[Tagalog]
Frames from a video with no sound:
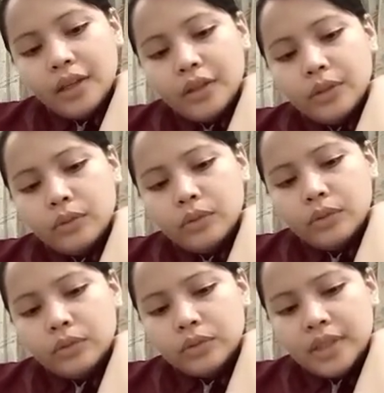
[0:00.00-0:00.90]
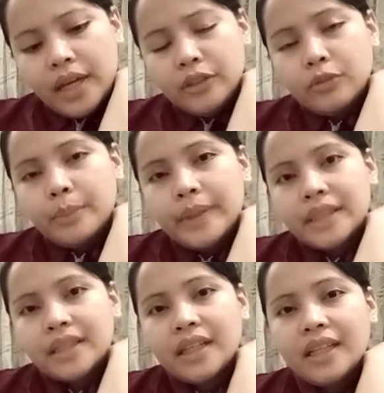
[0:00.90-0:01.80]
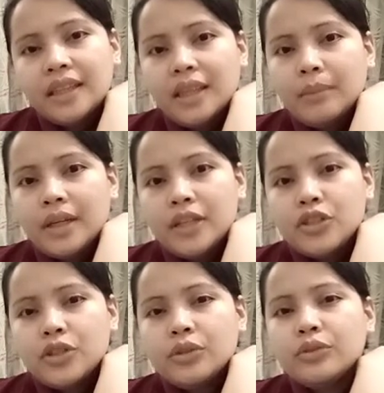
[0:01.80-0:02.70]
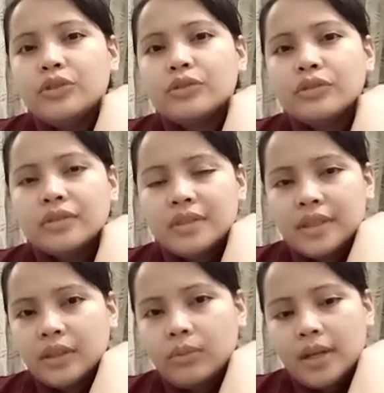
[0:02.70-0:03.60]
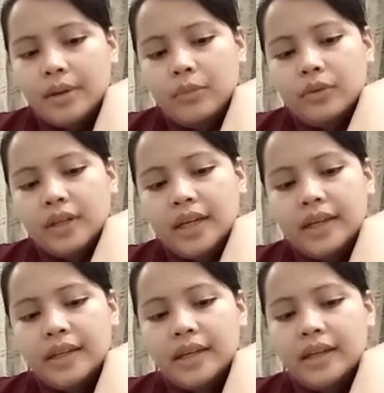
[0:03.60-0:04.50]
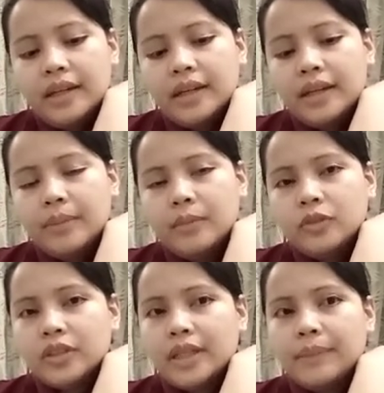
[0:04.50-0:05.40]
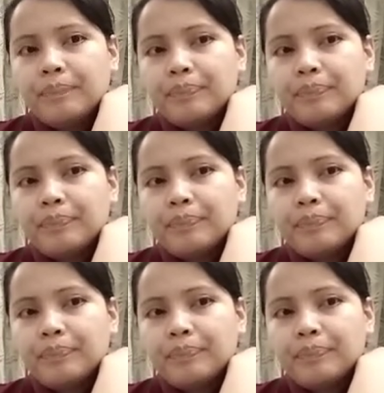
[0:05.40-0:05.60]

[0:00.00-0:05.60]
yung saan yung part ng itim guys, yun yung circulan mo na ganyan, ilagay mo siya.